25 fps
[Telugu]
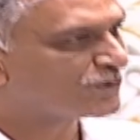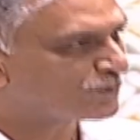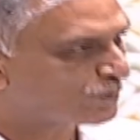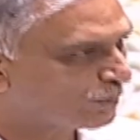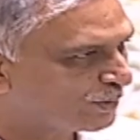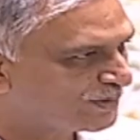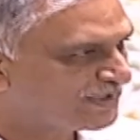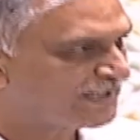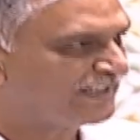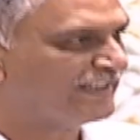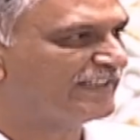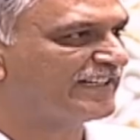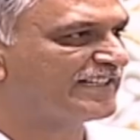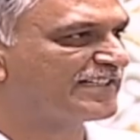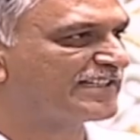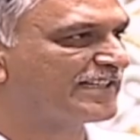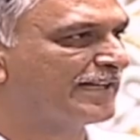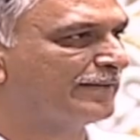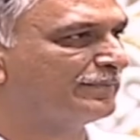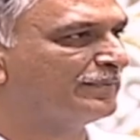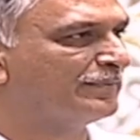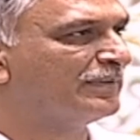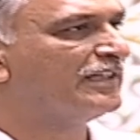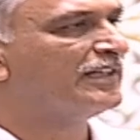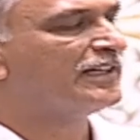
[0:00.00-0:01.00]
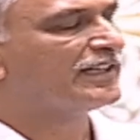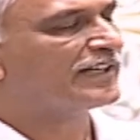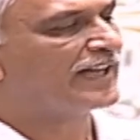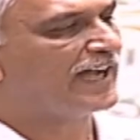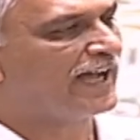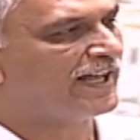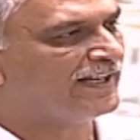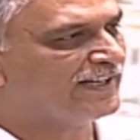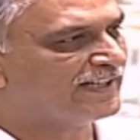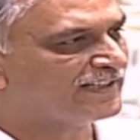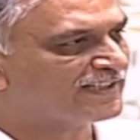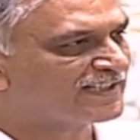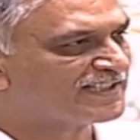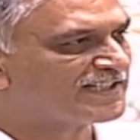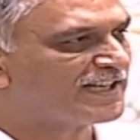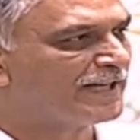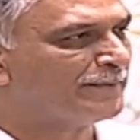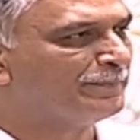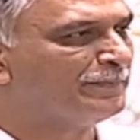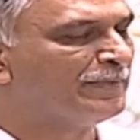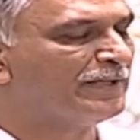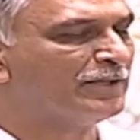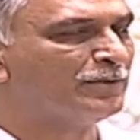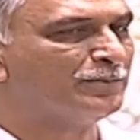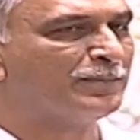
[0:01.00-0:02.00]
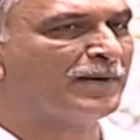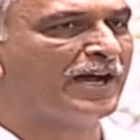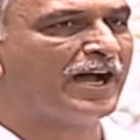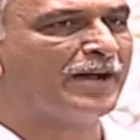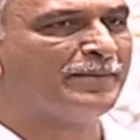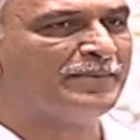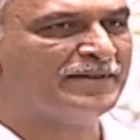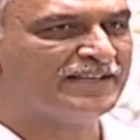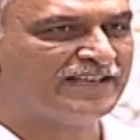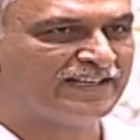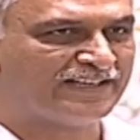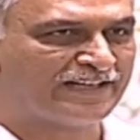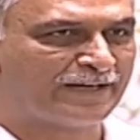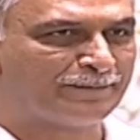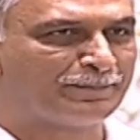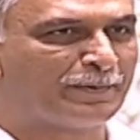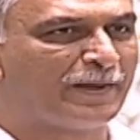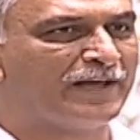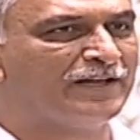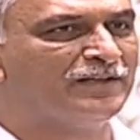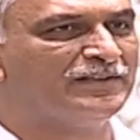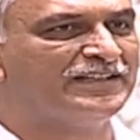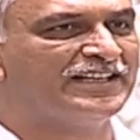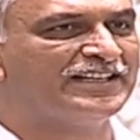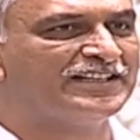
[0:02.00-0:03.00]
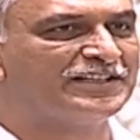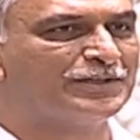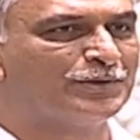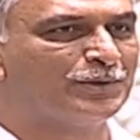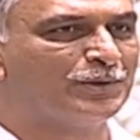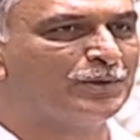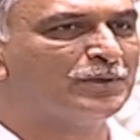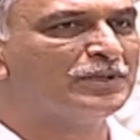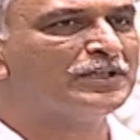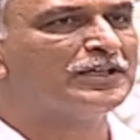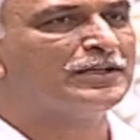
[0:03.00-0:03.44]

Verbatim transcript: సూచనలు ఇస్తాం కానీ ఎంతసేపు మీరు మా మీద నెపాలు నెట్టో